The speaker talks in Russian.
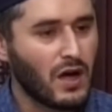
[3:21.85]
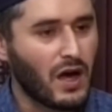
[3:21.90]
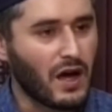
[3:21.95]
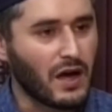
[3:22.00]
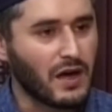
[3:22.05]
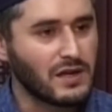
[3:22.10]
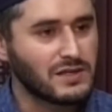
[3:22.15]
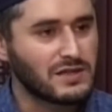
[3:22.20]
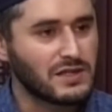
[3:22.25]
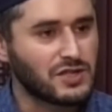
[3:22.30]

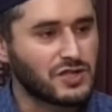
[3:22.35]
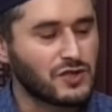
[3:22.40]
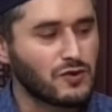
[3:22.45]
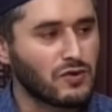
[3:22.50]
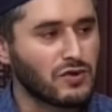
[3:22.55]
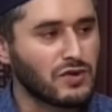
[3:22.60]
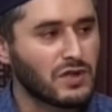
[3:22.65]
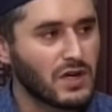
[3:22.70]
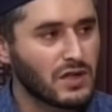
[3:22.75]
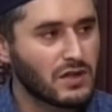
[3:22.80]
А если
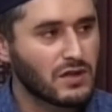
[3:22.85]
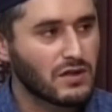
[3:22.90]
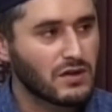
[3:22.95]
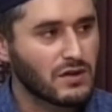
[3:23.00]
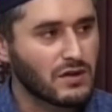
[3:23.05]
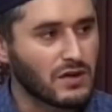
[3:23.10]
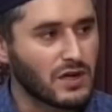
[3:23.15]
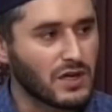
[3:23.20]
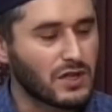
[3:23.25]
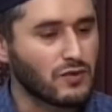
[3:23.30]
чего нет,
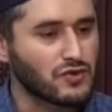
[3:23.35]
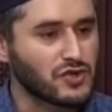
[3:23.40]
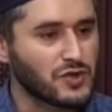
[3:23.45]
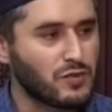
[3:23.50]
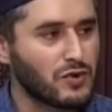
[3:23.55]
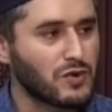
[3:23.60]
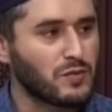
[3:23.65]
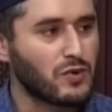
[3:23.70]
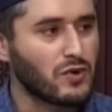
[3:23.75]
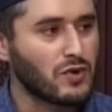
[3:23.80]
это уже
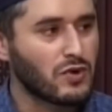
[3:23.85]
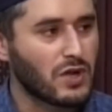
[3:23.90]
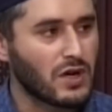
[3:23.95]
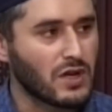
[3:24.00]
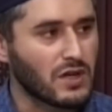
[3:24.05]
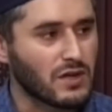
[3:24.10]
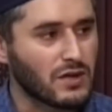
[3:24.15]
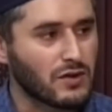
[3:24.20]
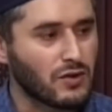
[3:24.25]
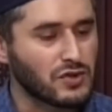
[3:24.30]
будет
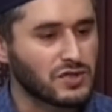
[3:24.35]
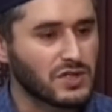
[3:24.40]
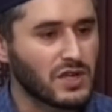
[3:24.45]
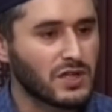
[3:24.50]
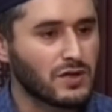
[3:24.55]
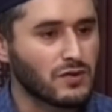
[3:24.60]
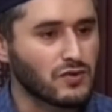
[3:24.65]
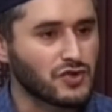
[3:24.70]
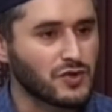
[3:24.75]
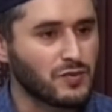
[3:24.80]
бухтан, то есть
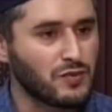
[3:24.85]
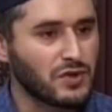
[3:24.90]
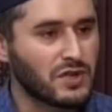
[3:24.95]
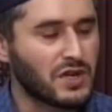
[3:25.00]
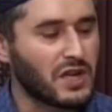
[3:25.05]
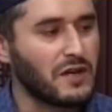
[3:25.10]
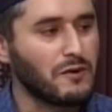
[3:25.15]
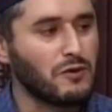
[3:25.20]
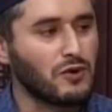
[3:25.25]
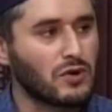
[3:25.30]
это уже будет
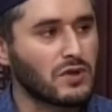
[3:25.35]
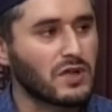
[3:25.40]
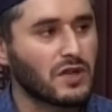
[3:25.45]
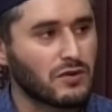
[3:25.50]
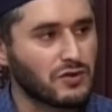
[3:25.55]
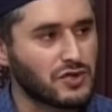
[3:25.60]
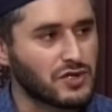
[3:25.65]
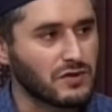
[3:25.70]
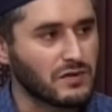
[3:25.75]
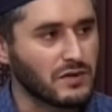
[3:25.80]
клеветой на
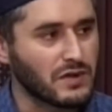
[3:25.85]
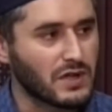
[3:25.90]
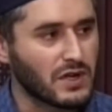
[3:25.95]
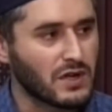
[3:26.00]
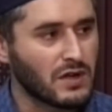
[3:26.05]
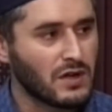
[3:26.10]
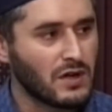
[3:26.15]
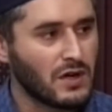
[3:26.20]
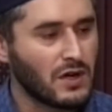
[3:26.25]
этого человека.